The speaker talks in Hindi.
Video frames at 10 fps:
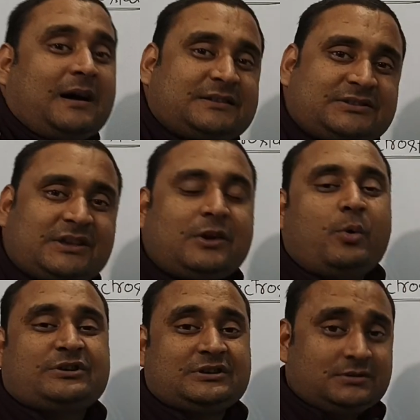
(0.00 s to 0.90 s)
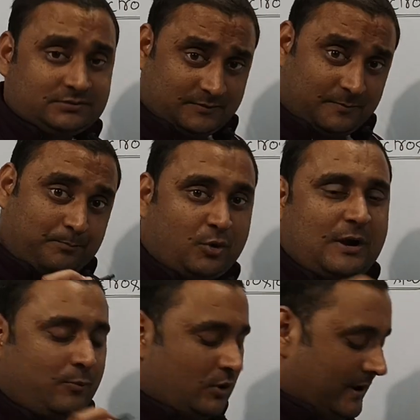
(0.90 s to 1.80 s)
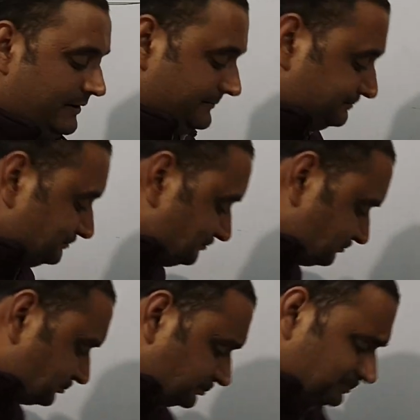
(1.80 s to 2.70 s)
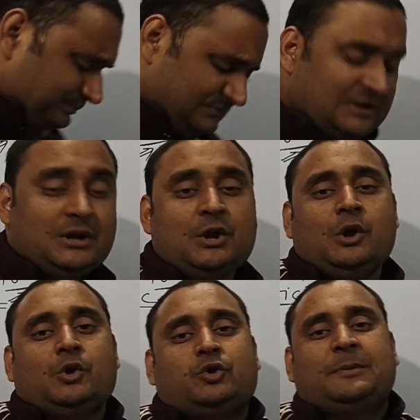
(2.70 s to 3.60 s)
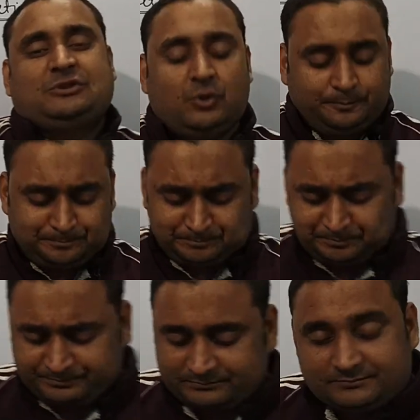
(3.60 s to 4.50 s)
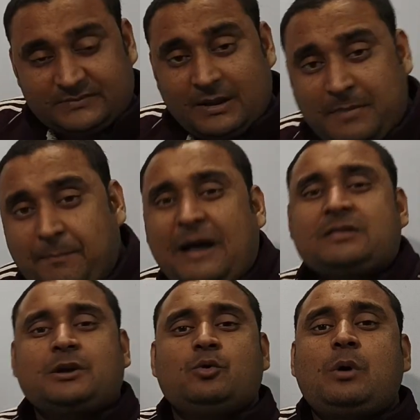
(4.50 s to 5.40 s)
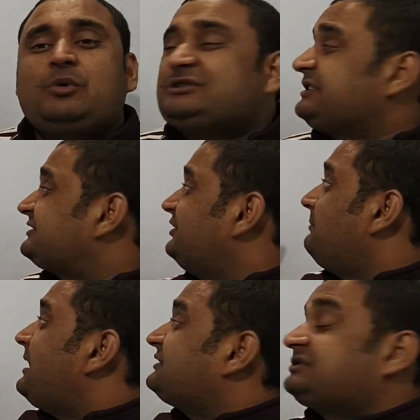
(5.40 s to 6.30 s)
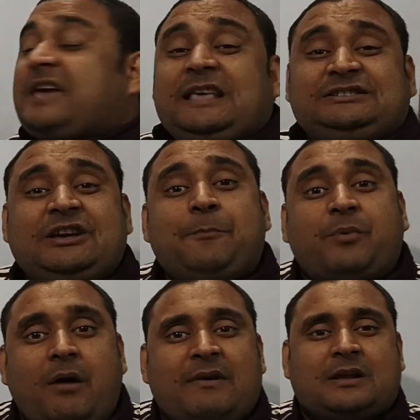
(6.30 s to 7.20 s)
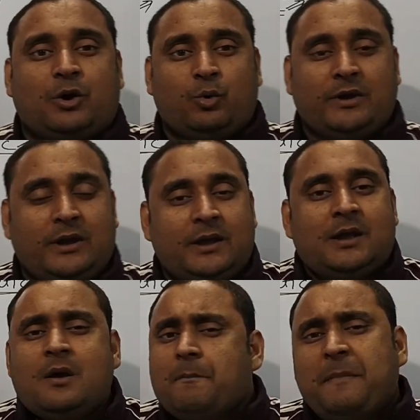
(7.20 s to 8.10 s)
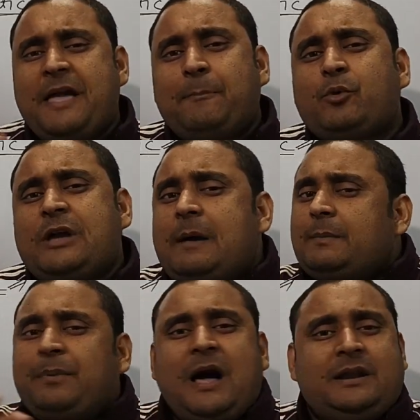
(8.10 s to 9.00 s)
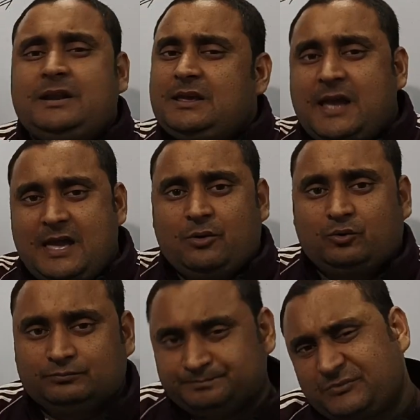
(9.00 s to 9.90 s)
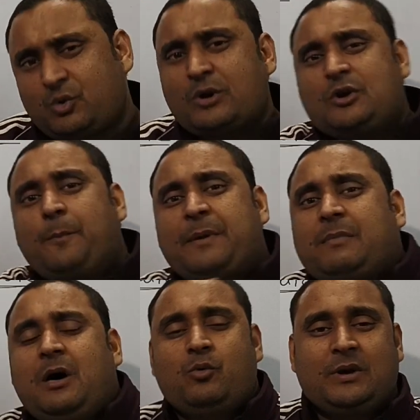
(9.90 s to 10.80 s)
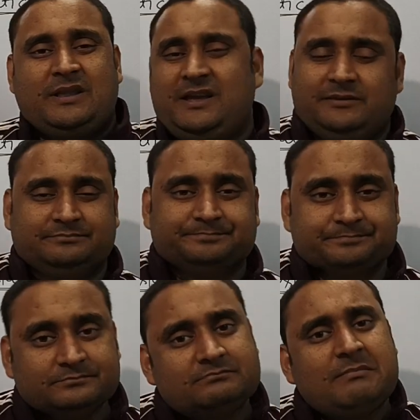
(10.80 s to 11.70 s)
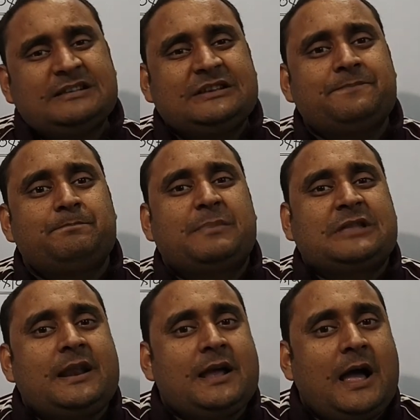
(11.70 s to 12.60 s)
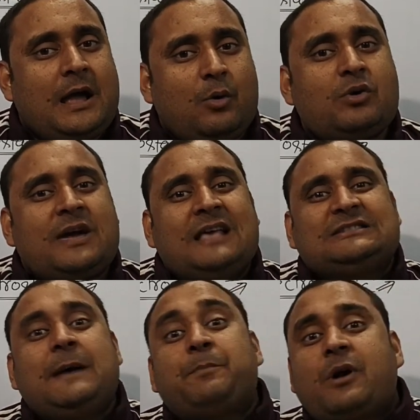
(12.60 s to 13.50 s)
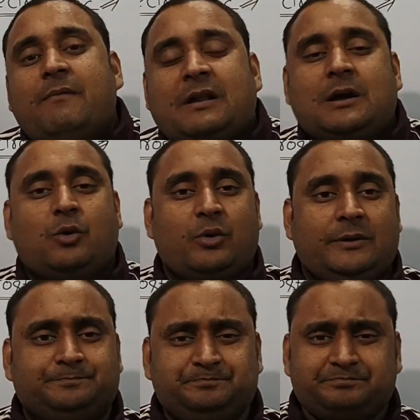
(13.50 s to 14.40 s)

मार्क्स के क्वेश्चन पुटअप हो रहे हैं तो बच्चों मैं बात करूंगा वो सिक्सटीन मार्क्स कैसे आप कवर करोगे मैं आपको यहाँ पे पढ़ाने नहीं आया हूँ कि कोई टॉपिक पढ़ाऊंगा नहीं मैं सिर्फ बताने आया हूँ कैसे आप कवर करोगे